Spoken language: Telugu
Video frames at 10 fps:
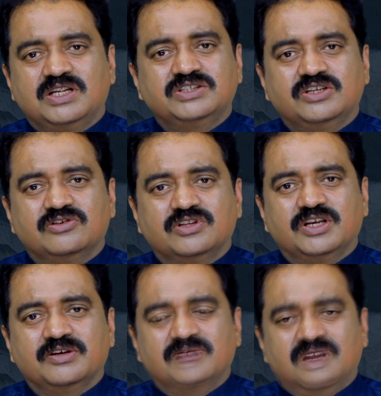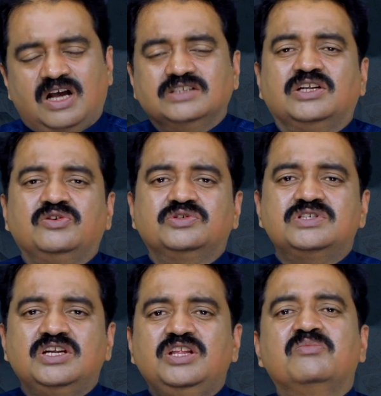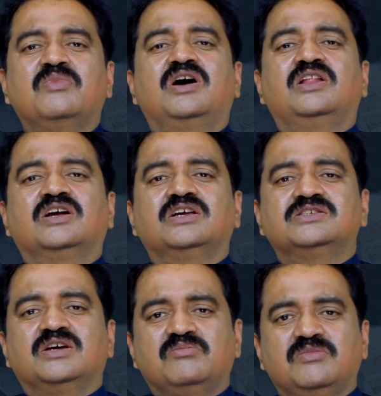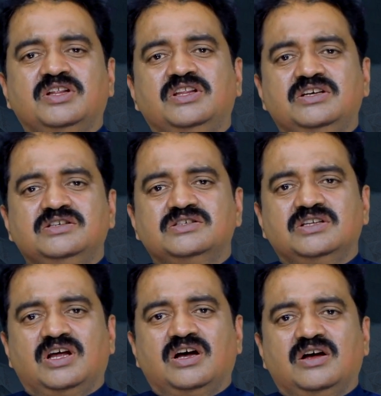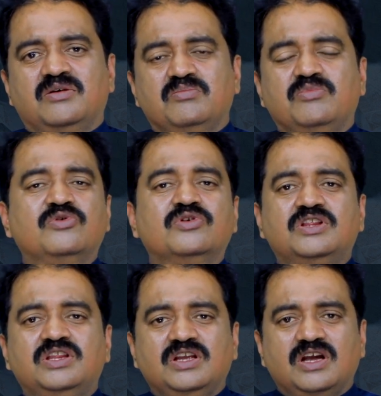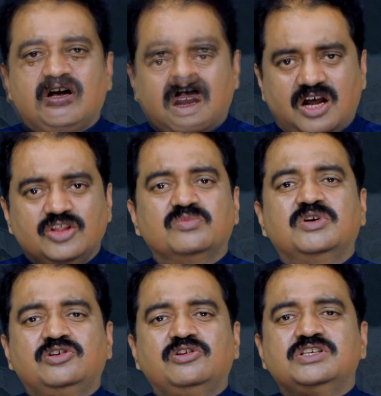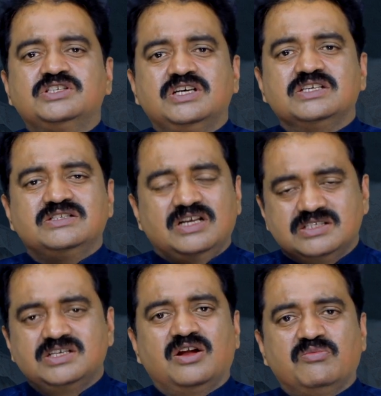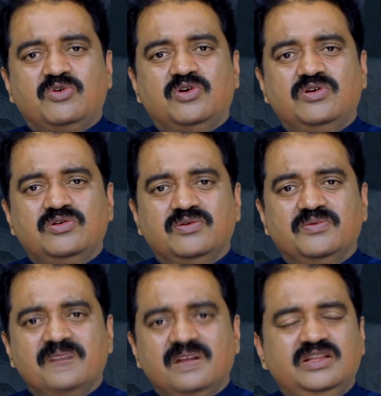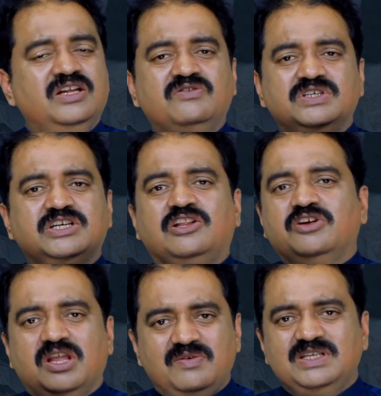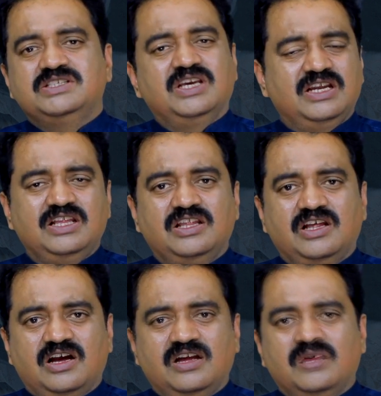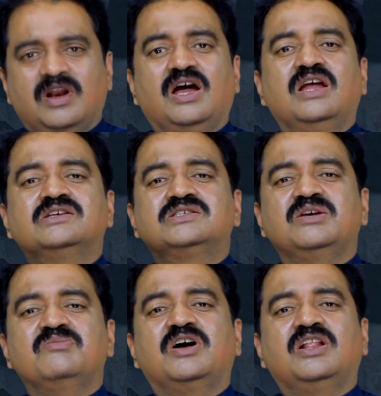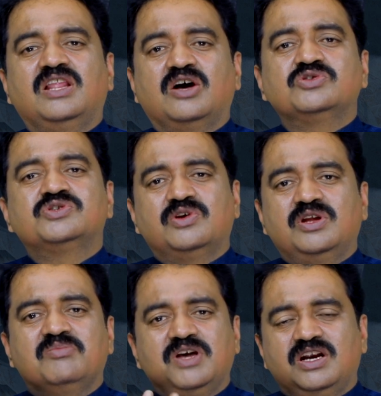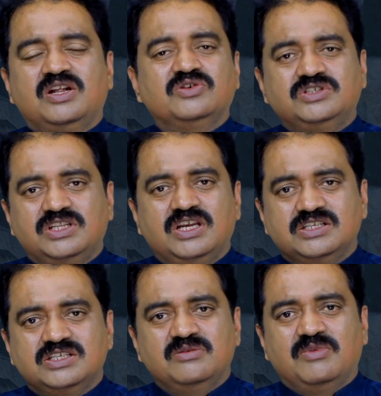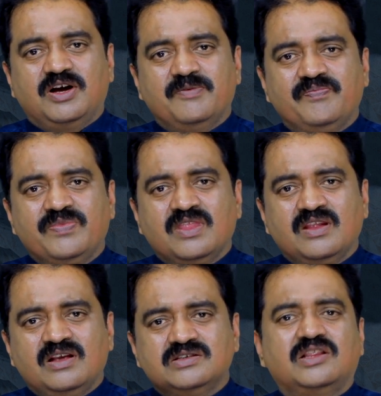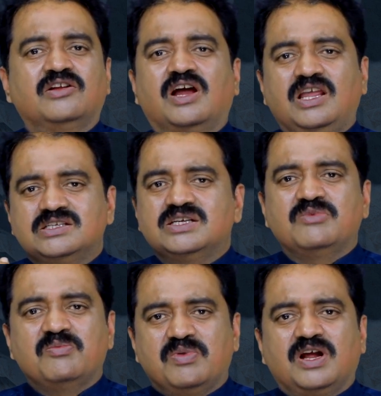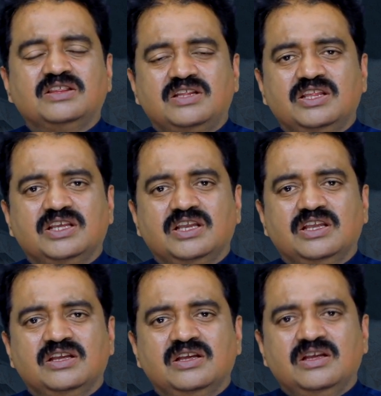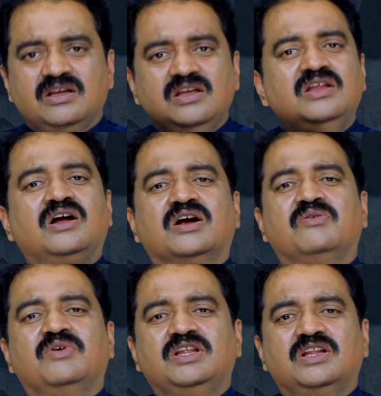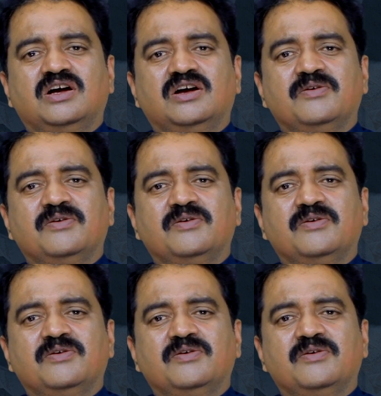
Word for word: పరిస్థితి ఉంది అసలు సినిమాలకి సంబంధించిన పూర్తి అనుమతులు ఇచ్చే సెన్సార్ బోర్డు దీని విషయంలో ఏమీ చేయలేదా రాయలసీమ లవ్ స్టోరీ పేరిట వచ్చిన ఈ సినిమా అసలు రాయలసీమ ప్రాంతానికి ఈ రకమైన